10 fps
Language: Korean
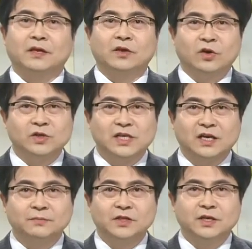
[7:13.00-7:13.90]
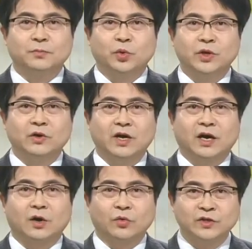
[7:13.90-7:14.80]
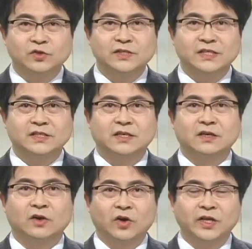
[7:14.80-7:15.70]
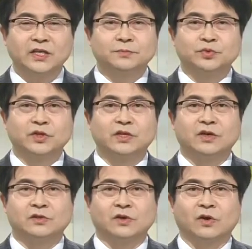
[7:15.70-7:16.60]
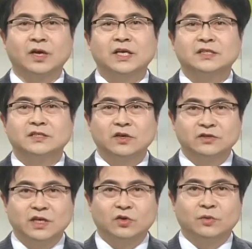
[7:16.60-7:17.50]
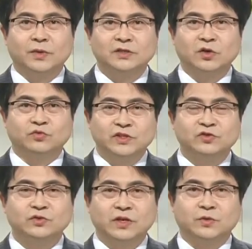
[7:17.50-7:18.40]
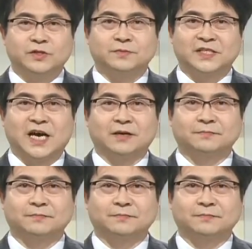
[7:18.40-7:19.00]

여러 사람들이 모이거나 외출 자체를 꺼리는 분위기여서 지역 상권마저 위축되고 있습니다.